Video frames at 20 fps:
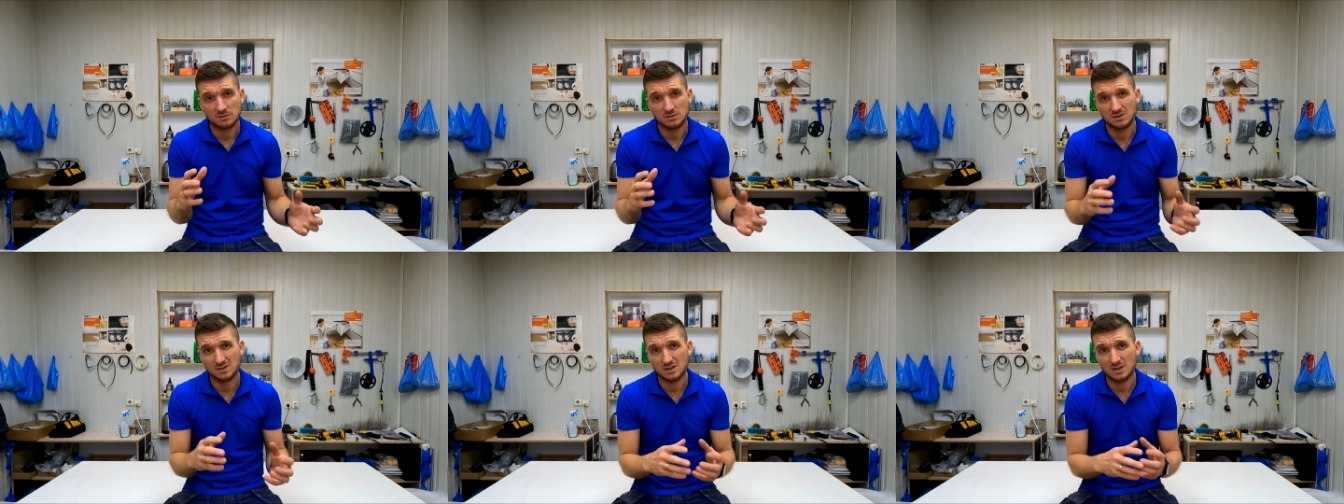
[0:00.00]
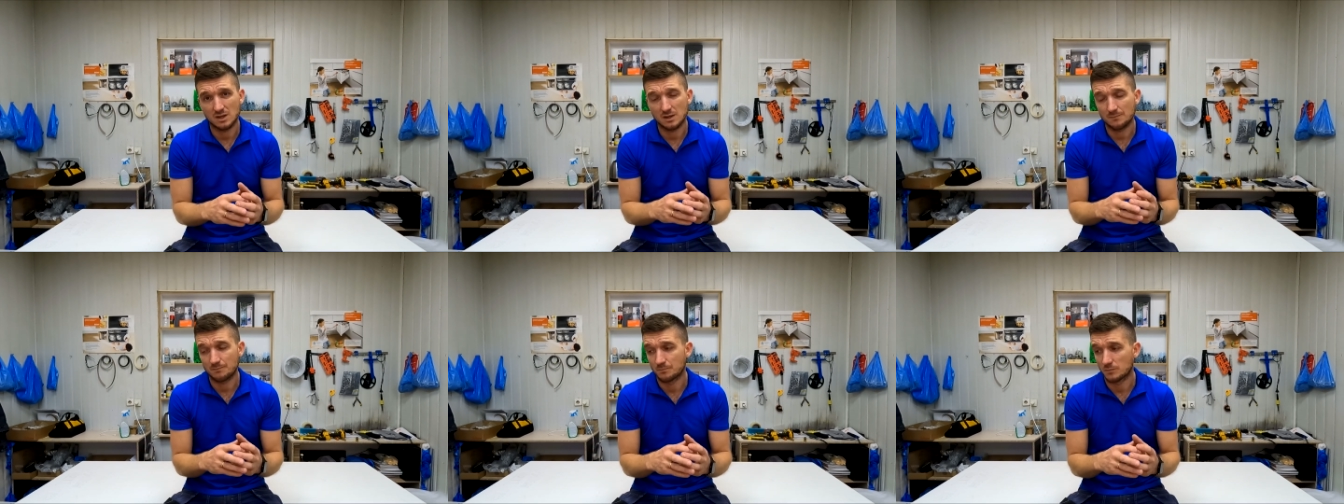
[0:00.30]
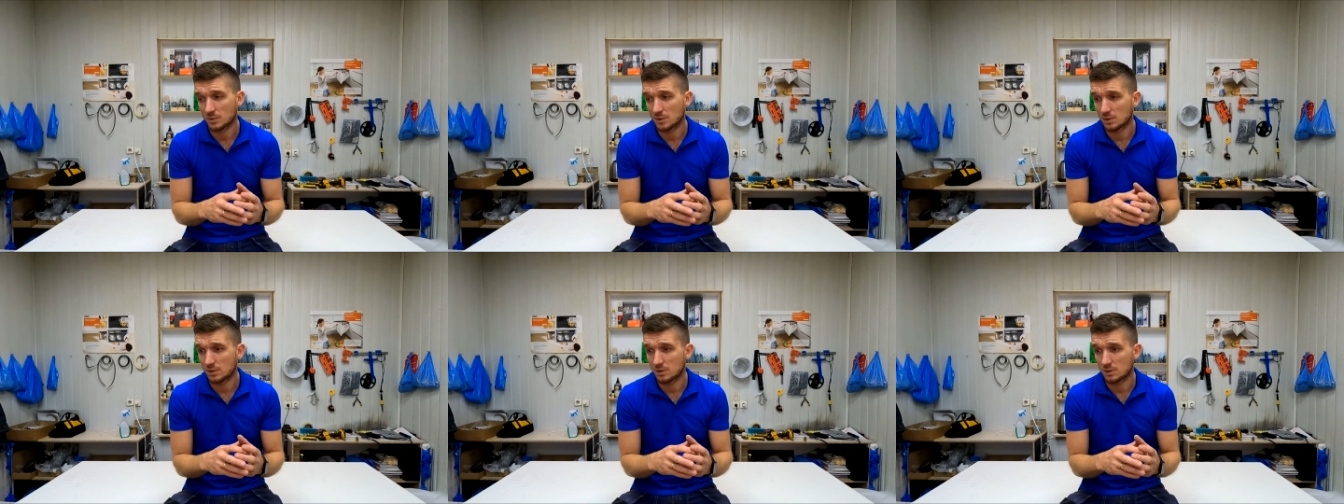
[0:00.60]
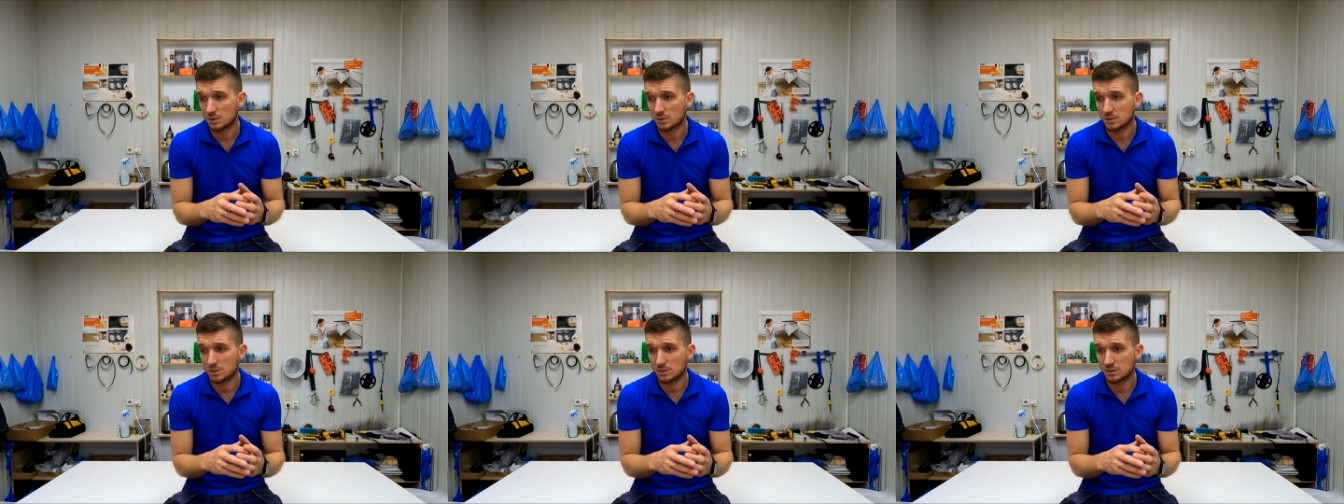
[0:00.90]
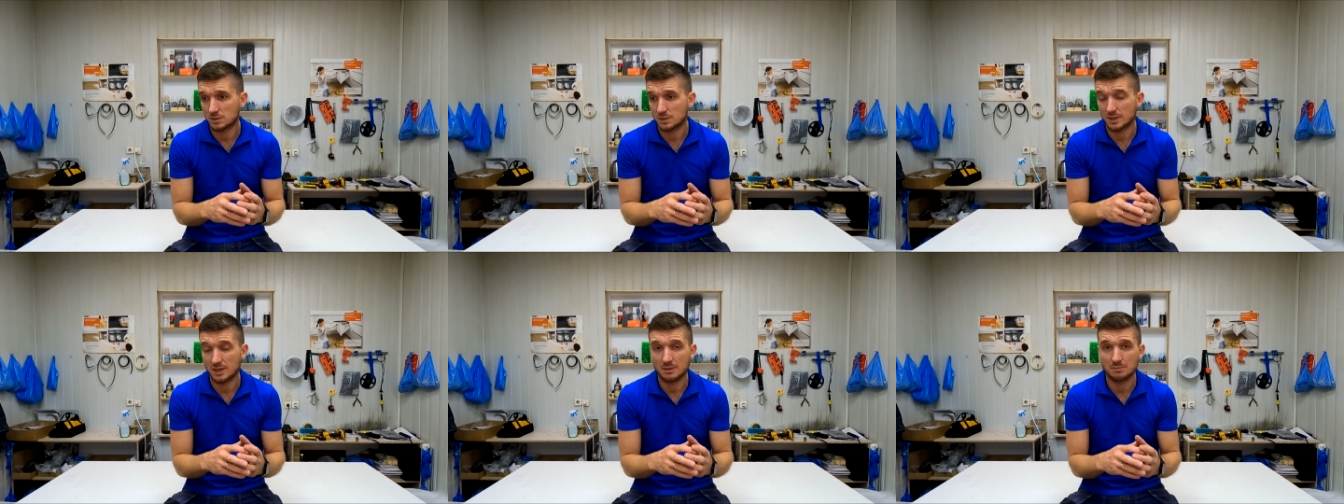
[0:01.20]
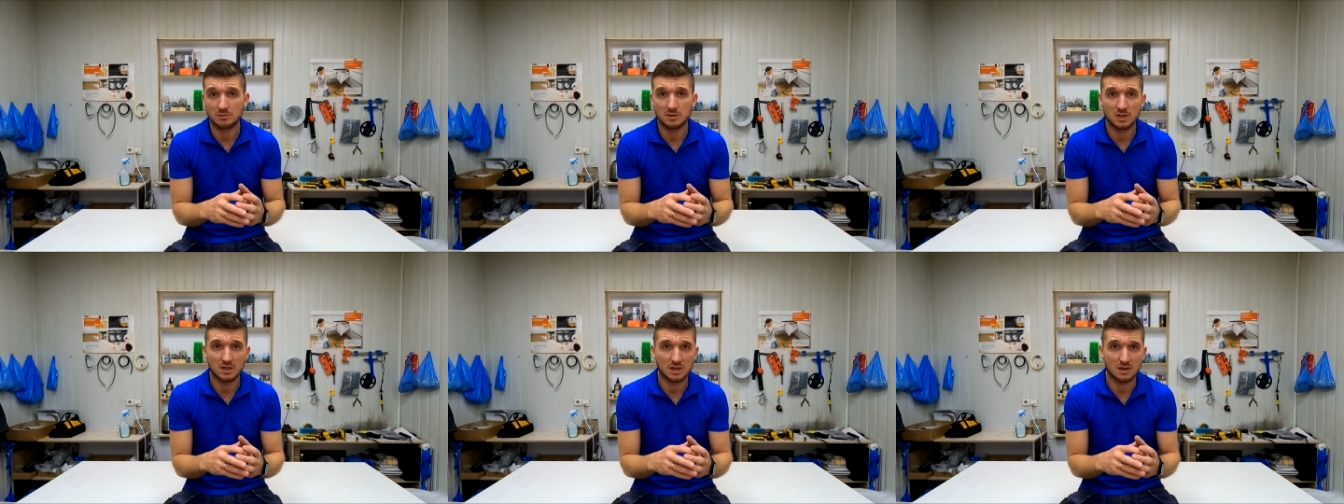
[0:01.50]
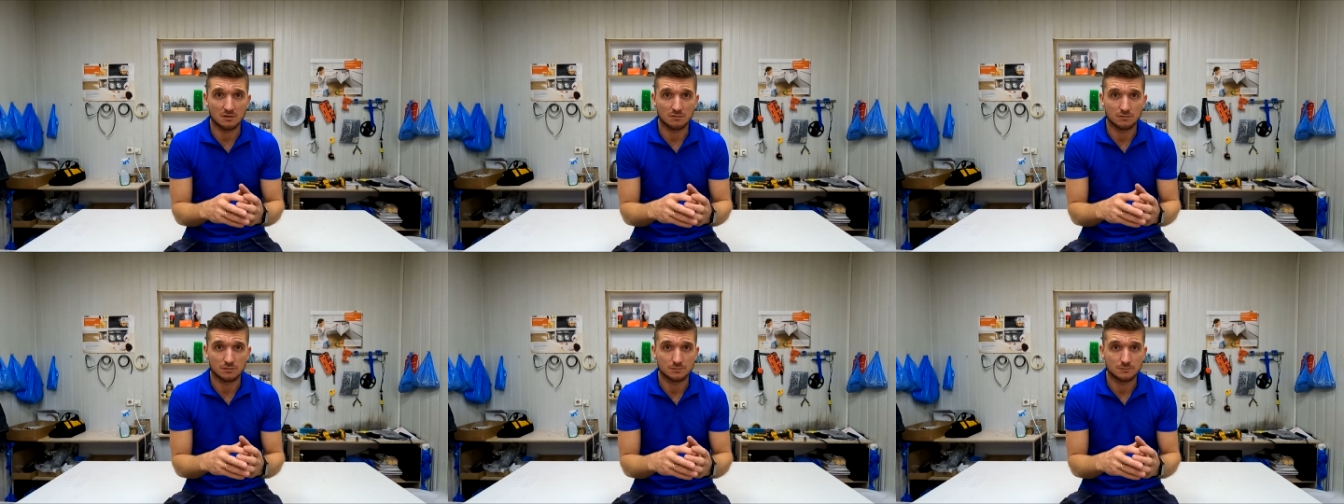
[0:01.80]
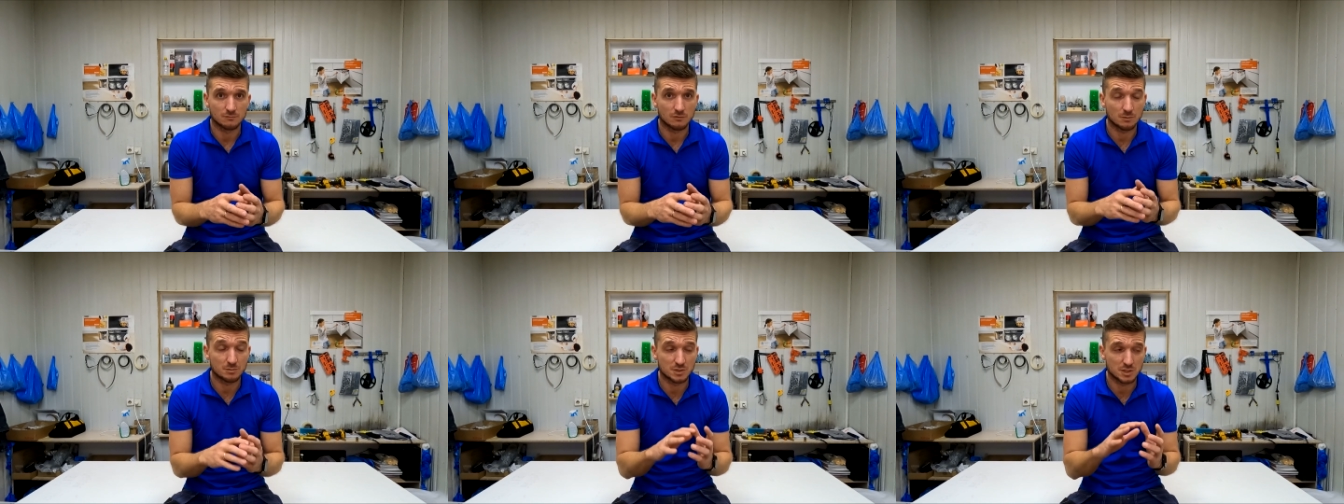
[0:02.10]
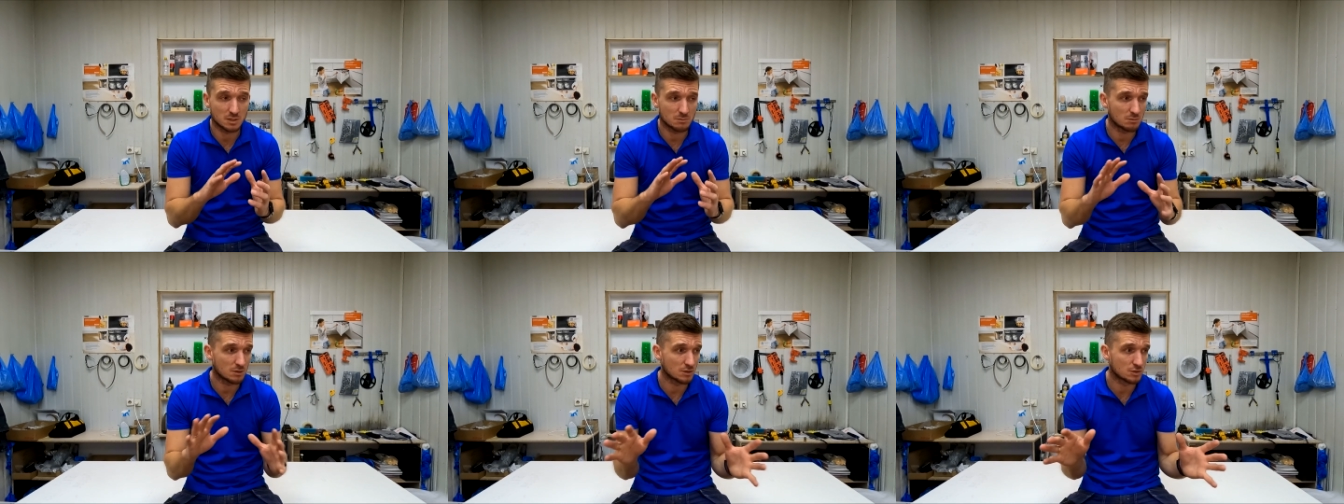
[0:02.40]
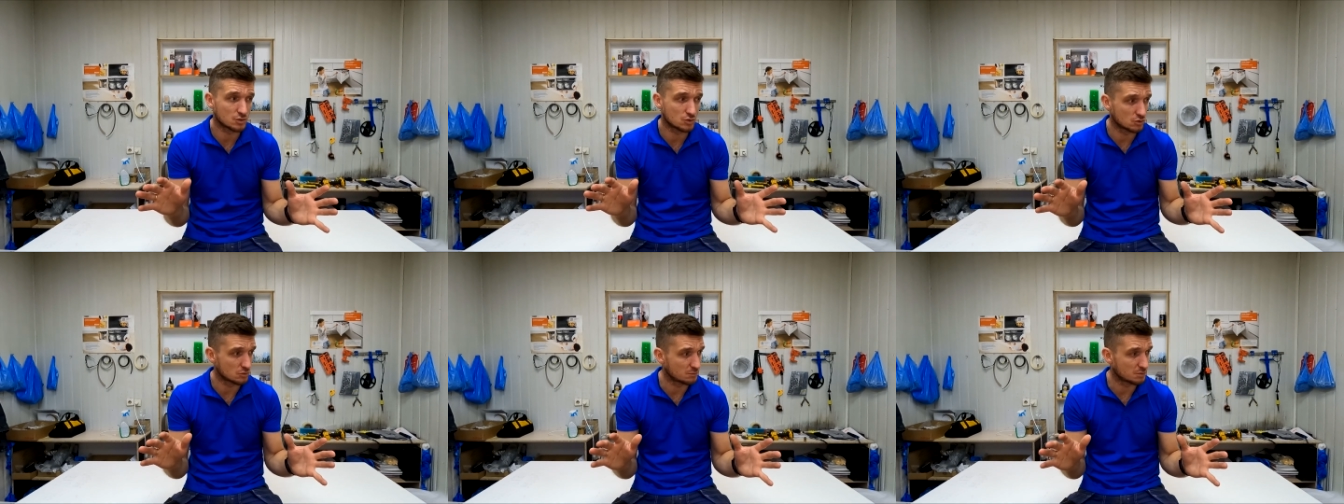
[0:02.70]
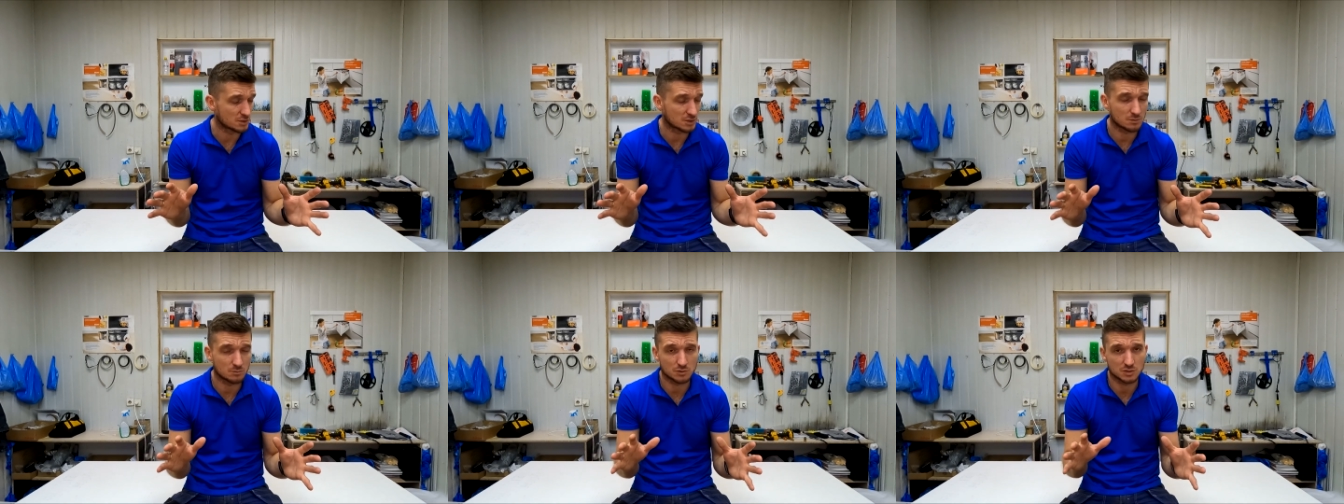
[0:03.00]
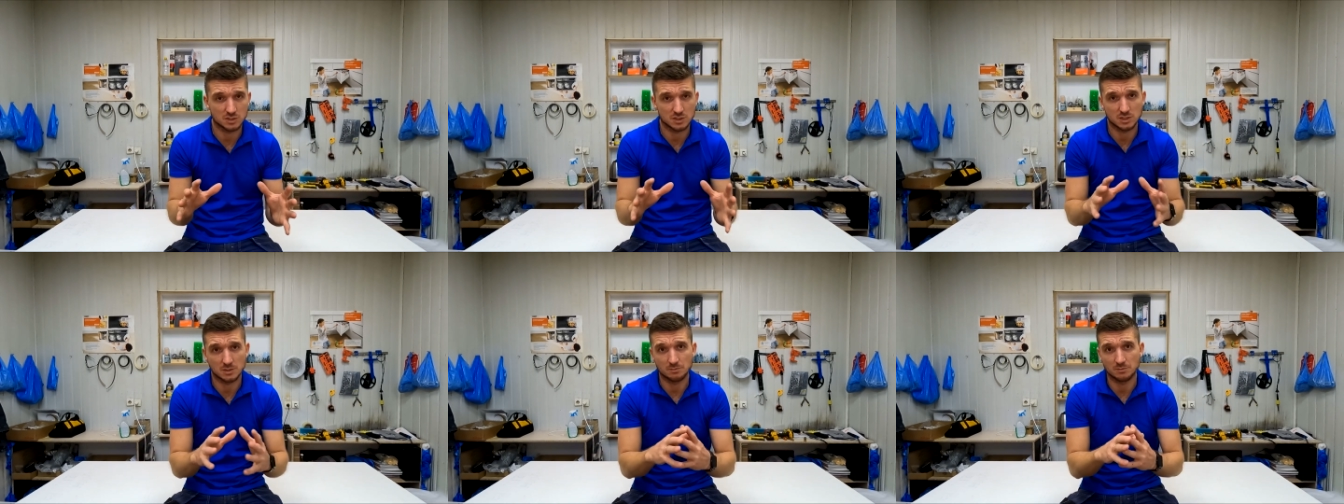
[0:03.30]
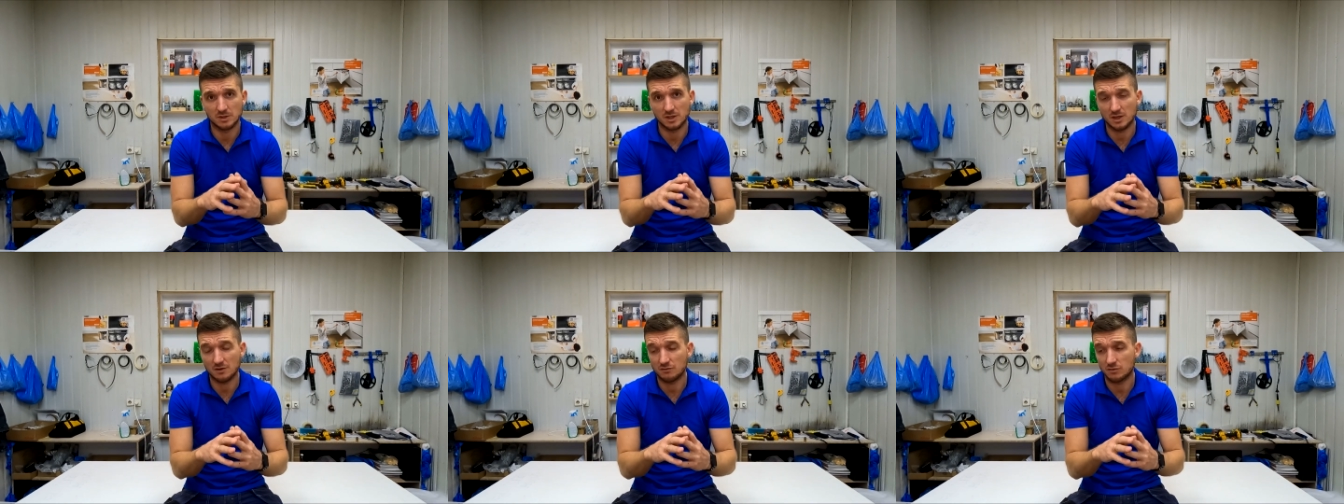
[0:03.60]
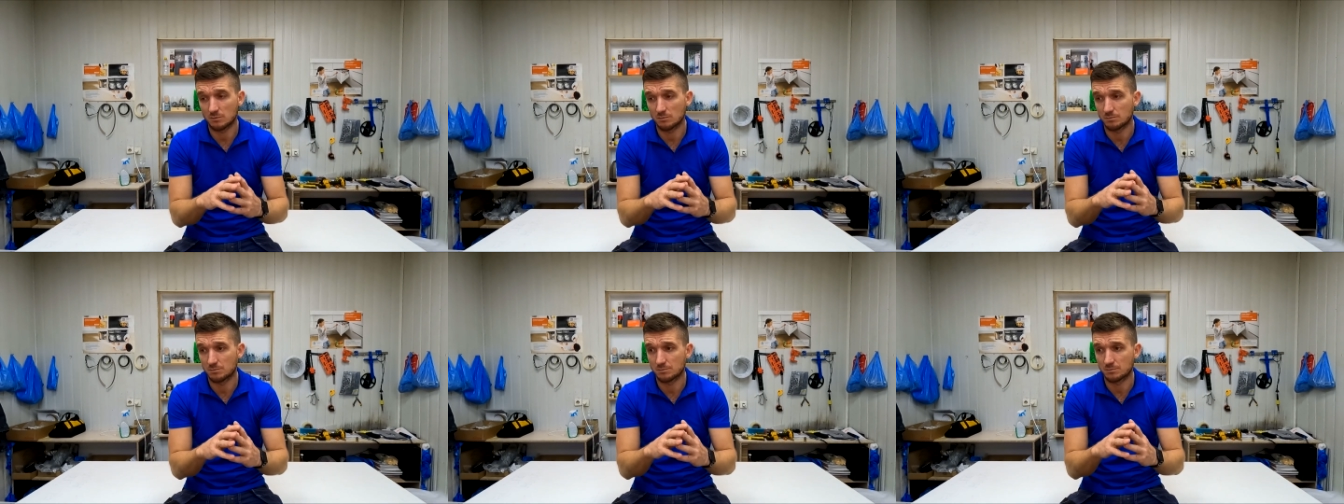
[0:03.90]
Цена э, МДФ вообще молчу, потому что с МДФ